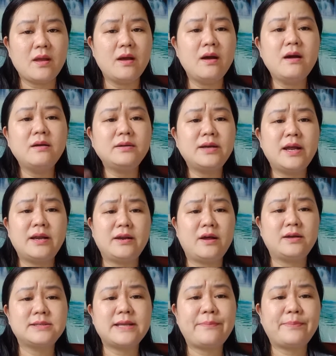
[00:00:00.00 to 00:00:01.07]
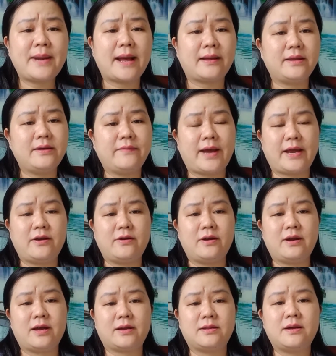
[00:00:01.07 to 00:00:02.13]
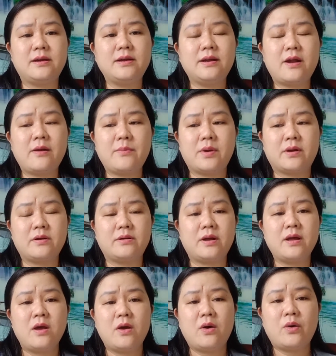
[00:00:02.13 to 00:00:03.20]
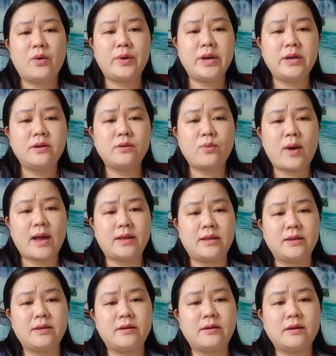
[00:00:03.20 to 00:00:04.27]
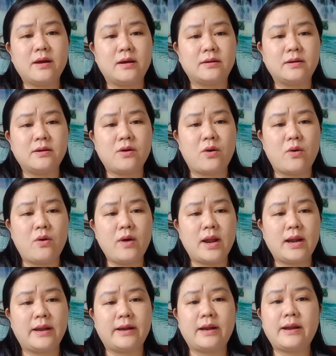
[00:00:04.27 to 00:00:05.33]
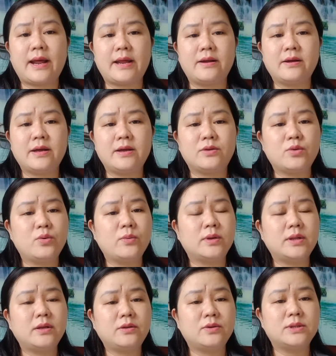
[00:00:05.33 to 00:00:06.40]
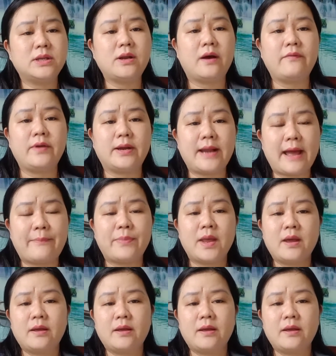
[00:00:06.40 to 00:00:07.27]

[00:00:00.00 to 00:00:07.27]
ơn trên nó sắp đặt như vậy rồi là tới cái đó mọi người nói ôi đi nước ngoài chi cho nó cực nó khổ hay là nó này nó kia tôi không có thích tôi thích ở Việt Nam